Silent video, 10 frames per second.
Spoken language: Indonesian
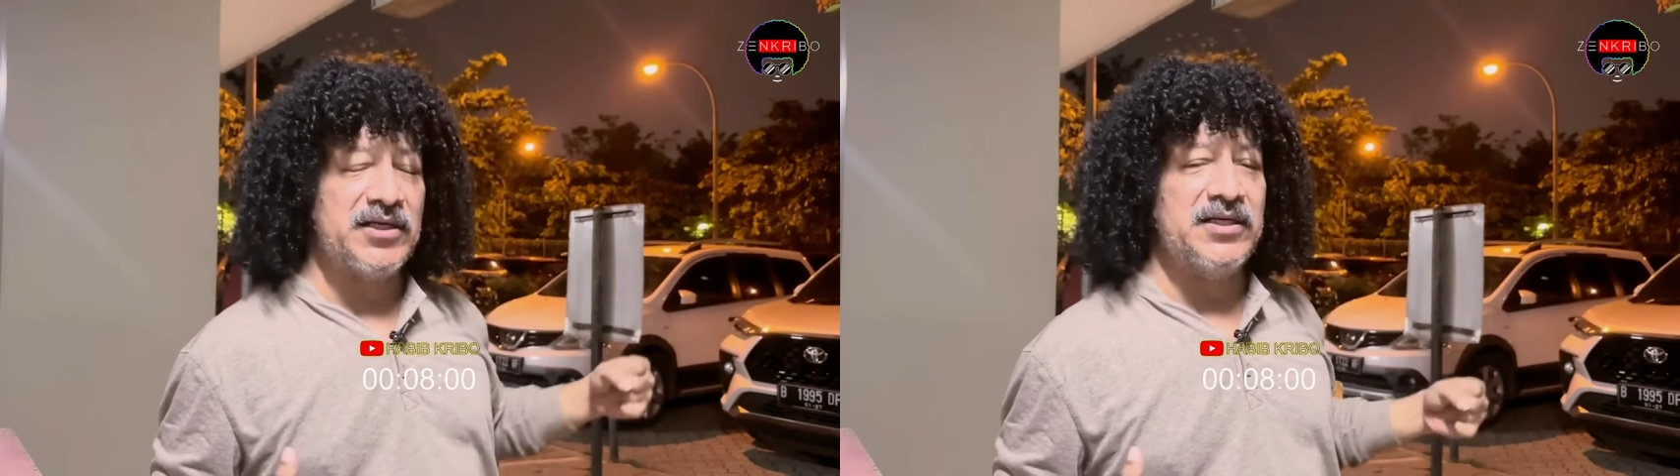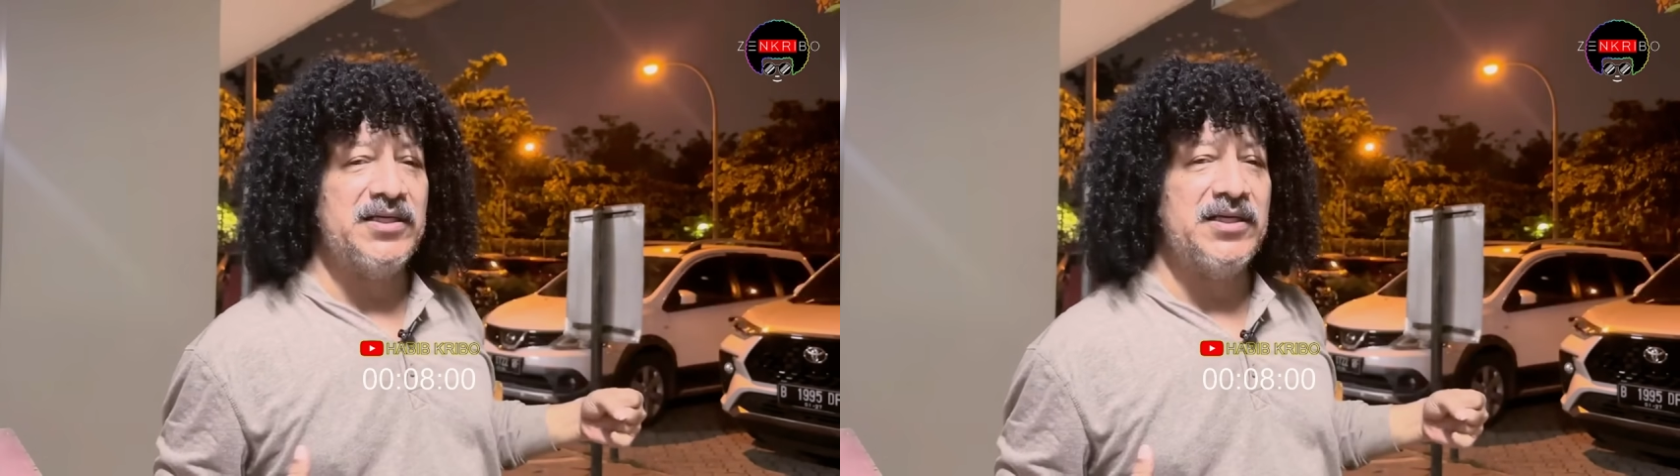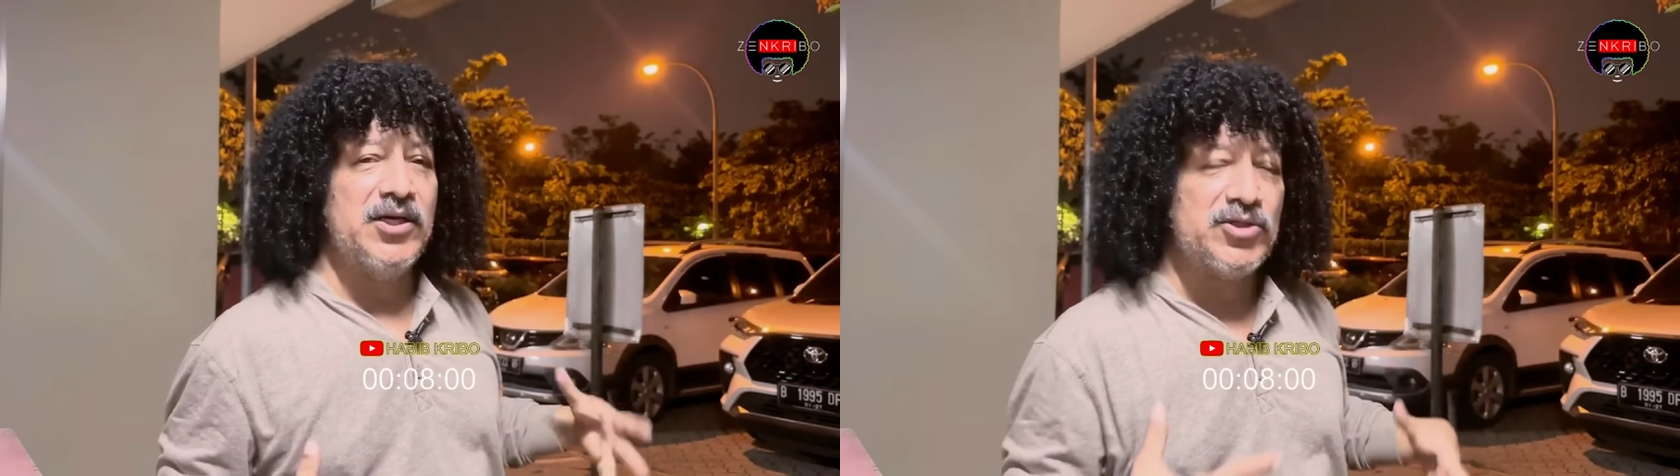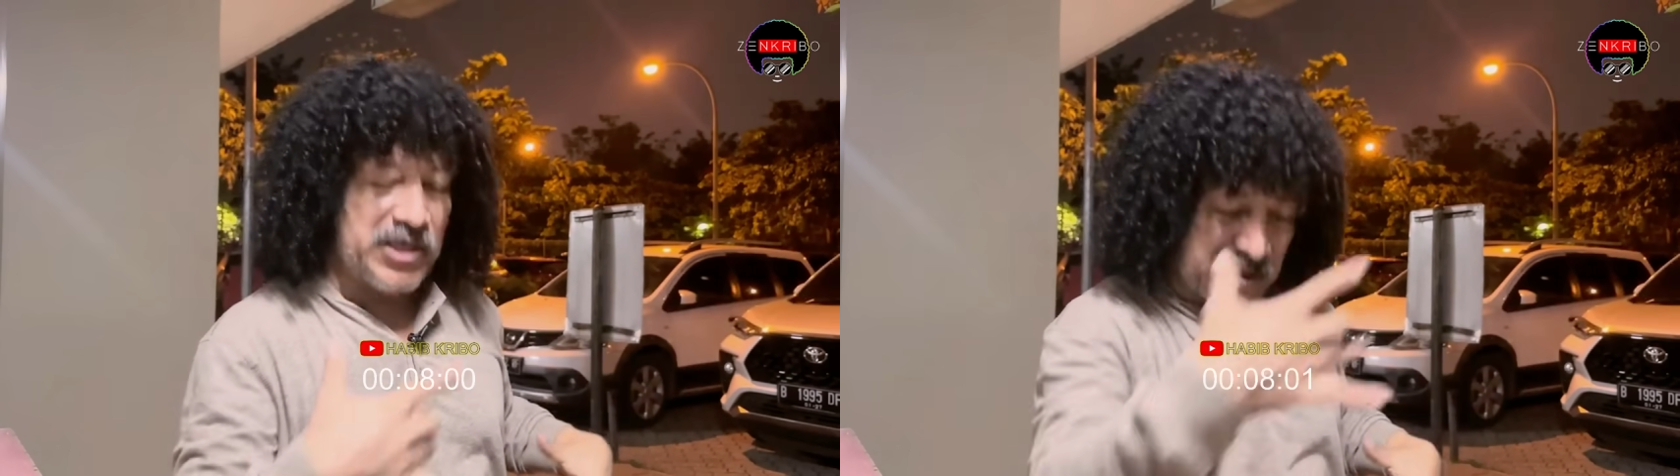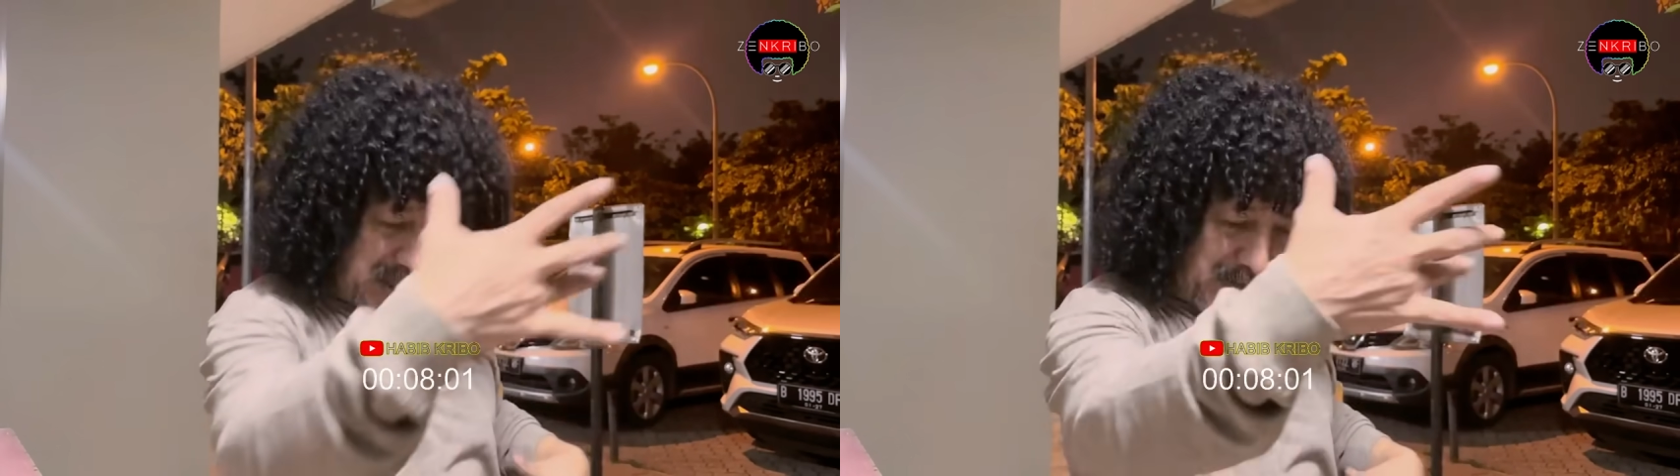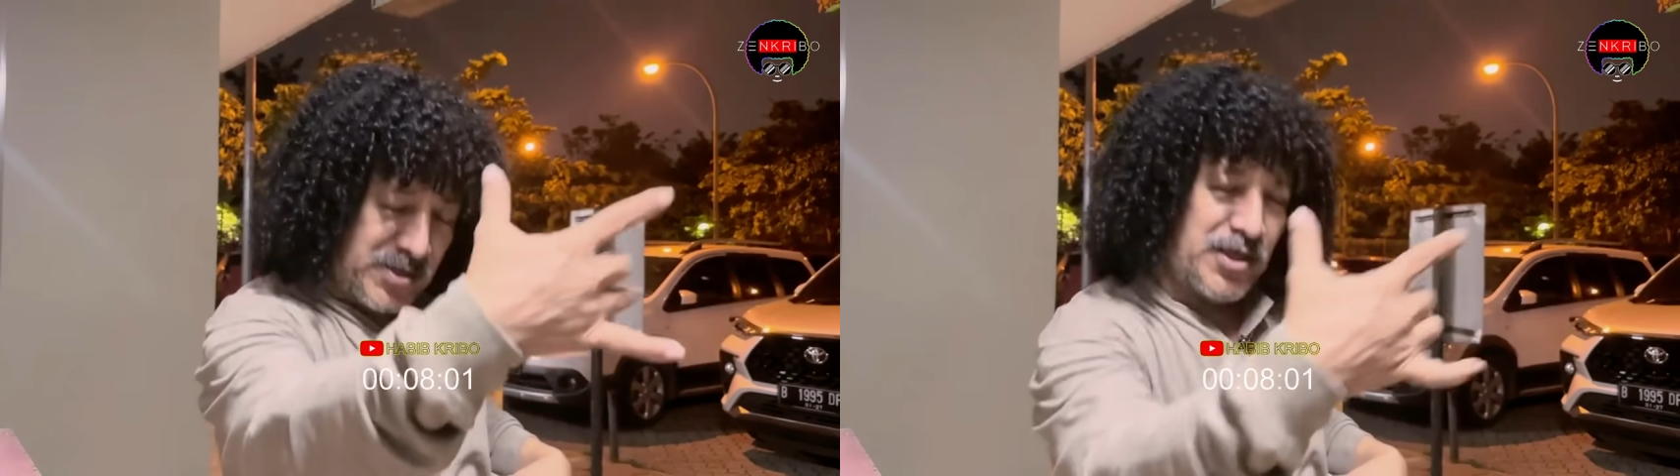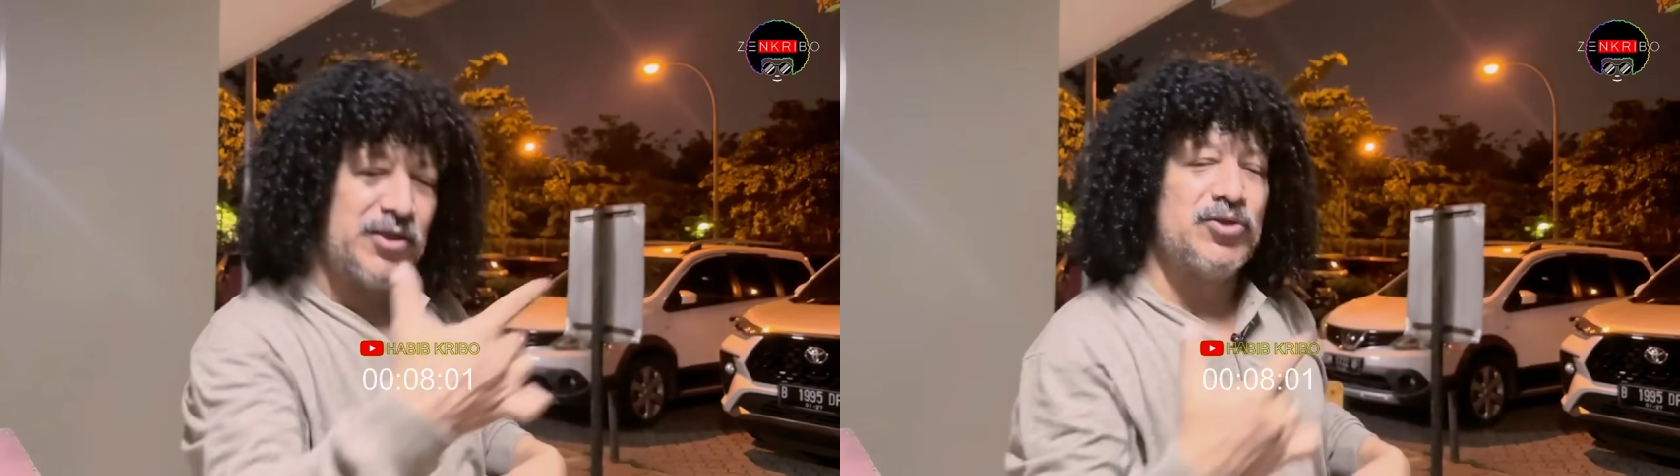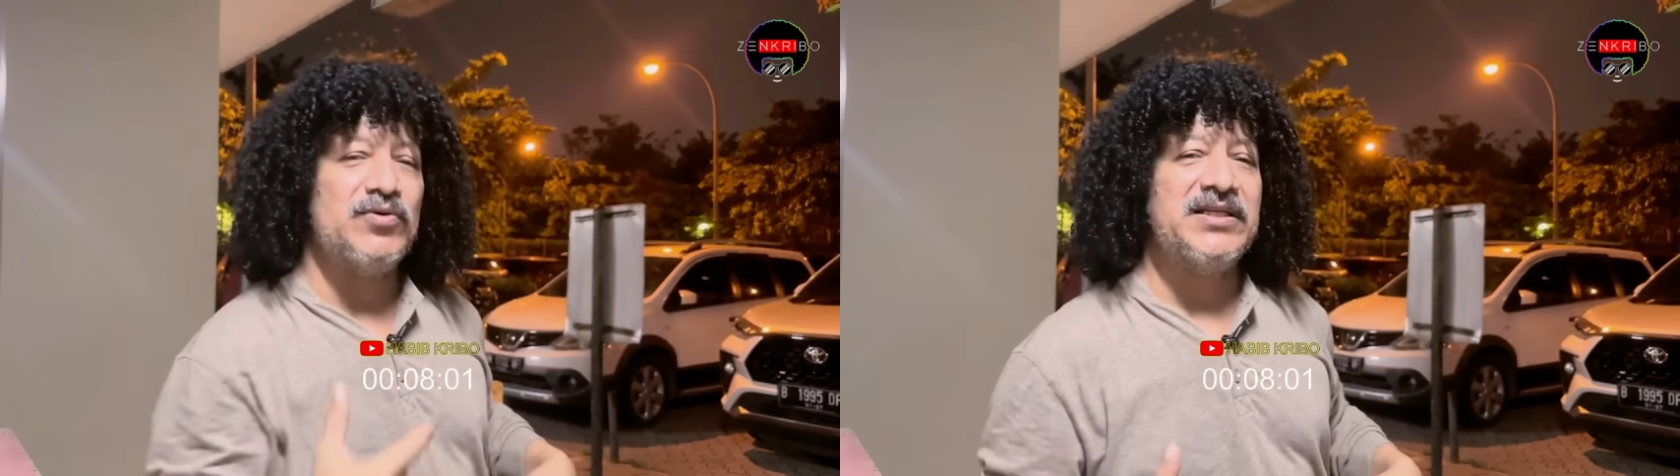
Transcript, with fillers: ini, Islam ada nanti Sunni.